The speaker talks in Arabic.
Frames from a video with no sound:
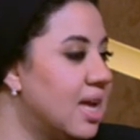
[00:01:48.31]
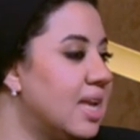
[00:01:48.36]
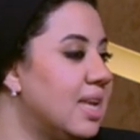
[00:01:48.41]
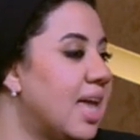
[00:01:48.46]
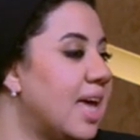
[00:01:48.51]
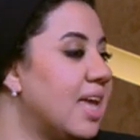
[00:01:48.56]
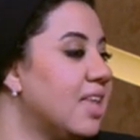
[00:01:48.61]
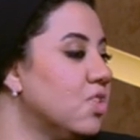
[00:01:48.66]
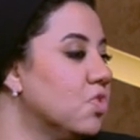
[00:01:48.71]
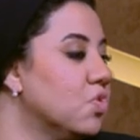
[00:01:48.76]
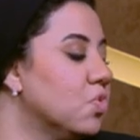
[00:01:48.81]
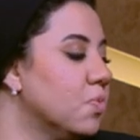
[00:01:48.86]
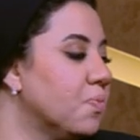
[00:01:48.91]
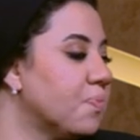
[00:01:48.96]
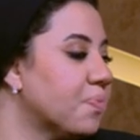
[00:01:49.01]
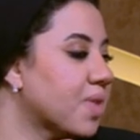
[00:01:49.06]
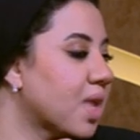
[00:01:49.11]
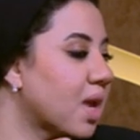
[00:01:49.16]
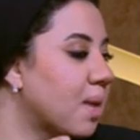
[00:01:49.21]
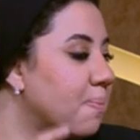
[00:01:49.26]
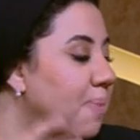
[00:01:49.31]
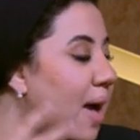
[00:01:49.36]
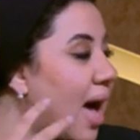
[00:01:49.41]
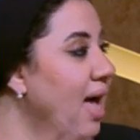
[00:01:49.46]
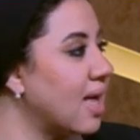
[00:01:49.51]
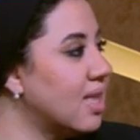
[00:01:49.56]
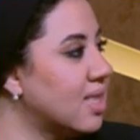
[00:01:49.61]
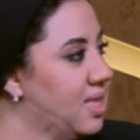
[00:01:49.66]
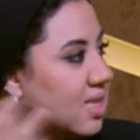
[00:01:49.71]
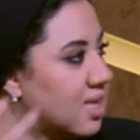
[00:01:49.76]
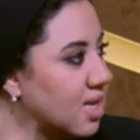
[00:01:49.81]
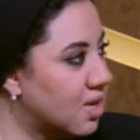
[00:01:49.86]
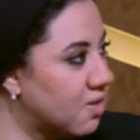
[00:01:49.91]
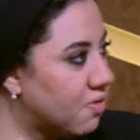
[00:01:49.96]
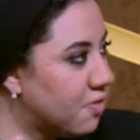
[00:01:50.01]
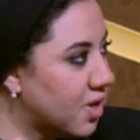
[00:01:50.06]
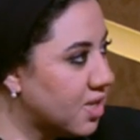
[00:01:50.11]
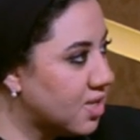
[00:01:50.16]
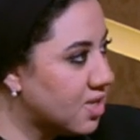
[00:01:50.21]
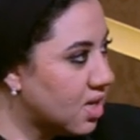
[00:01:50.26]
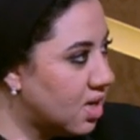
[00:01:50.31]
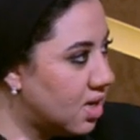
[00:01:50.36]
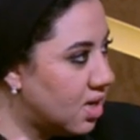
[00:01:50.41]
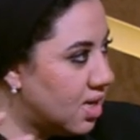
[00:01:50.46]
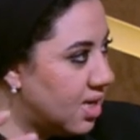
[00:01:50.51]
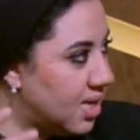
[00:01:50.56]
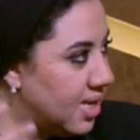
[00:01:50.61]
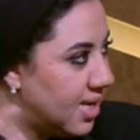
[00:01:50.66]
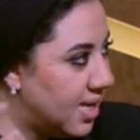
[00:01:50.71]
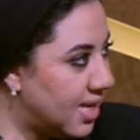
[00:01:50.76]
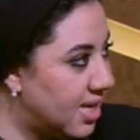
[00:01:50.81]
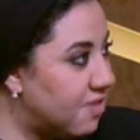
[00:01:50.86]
لانه بعد الفترة آه،